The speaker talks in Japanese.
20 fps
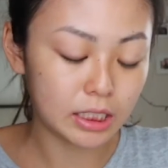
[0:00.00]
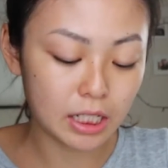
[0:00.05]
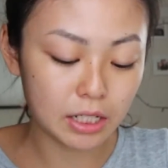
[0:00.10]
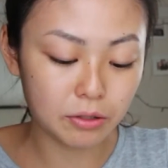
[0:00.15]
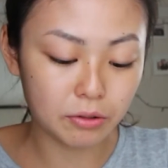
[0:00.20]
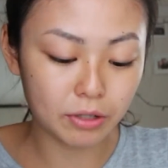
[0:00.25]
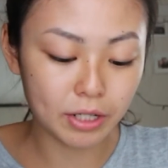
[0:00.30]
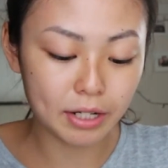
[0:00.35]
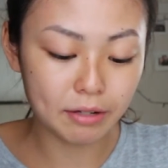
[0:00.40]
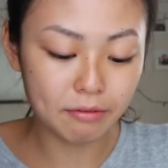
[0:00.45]
で
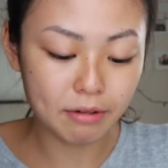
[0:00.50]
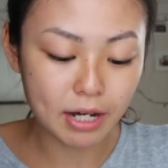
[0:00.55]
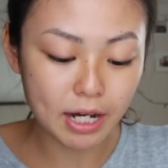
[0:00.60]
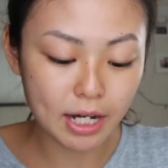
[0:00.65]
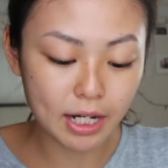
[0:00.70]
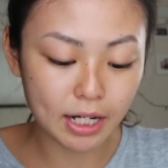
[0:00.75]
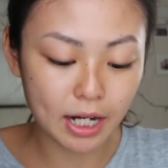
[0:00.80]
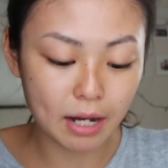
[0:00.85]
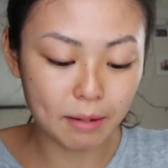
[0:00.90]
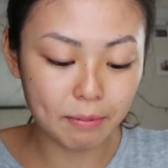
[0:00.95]
これ
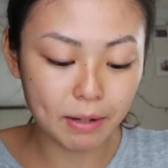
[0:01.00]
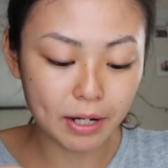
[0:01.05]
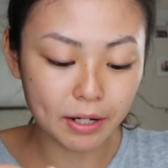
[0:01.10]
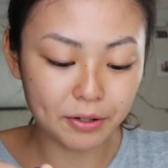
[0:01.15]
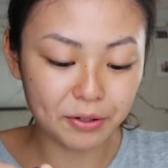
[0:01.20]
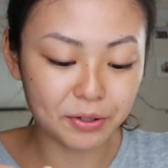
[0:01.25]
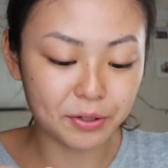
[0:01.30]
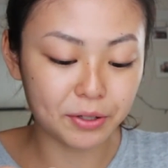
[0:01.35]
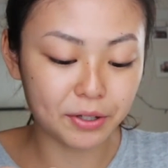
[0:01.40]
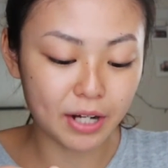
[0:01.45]
は
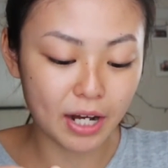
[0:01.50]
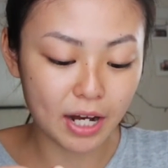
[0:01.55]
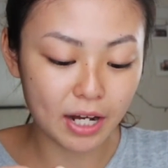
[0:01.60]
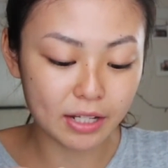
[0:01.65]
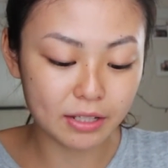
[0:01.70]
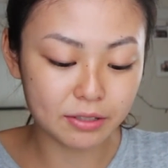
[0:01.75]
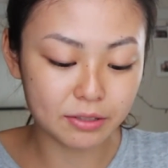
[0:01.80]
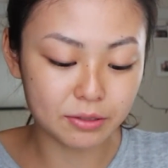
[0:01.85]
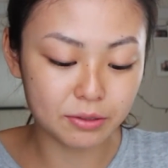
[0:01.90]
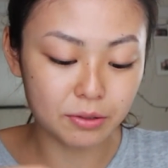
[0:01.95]
カバー力
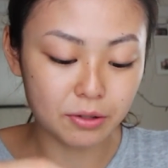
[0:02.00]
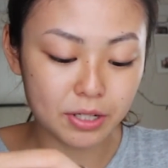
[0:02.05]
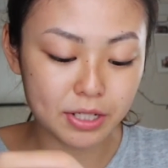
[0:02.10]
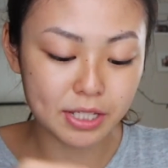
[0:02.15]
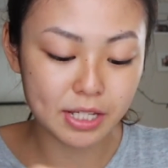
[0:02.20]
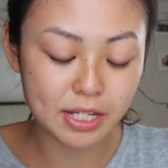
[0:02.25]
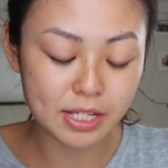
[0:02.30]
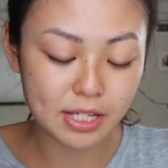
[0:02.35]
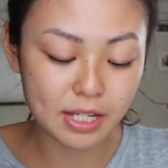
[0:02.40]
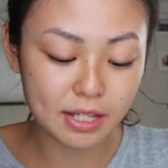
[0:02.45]
がすごい
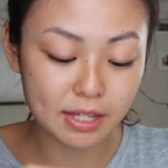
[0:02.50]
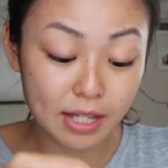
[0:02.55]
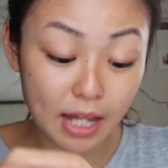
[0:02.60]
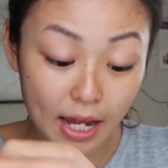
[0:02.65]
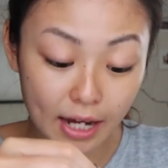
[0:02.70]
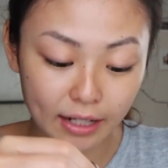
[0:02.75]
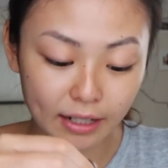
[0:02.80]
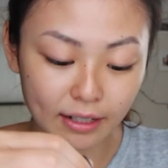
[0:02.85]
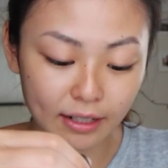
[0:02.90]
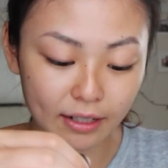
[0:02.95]
全然
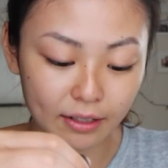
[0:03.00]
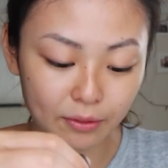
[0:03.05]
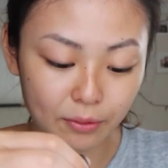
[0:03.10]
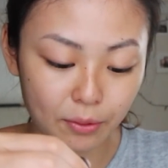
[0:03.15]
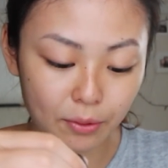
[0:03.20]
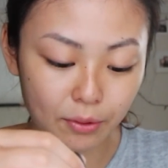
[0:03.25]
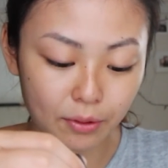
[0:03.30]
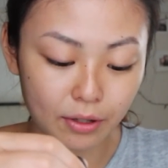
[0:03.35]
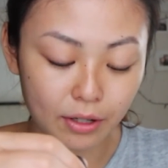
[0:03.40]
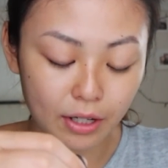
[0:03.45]
ないんだけ
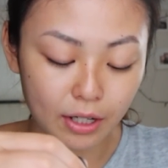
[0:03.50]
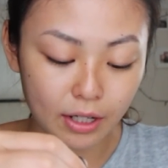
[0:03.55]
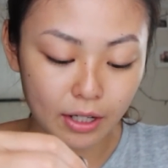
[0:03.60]
ど